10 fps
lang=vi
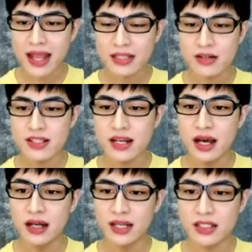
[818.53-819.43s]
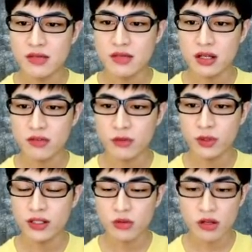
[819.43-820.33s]
chắc này sẽ l nhá, giống như cái nguyên tắc
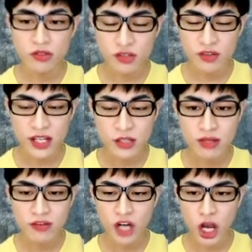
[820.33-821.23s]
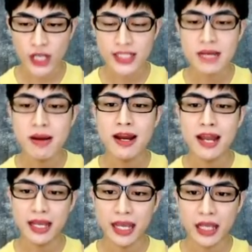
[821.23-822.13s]
vừa nãy chúng ta vừa nói. Chế ba lê
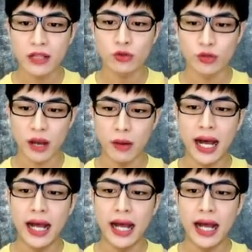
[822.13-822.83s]
ghê tô đà quá,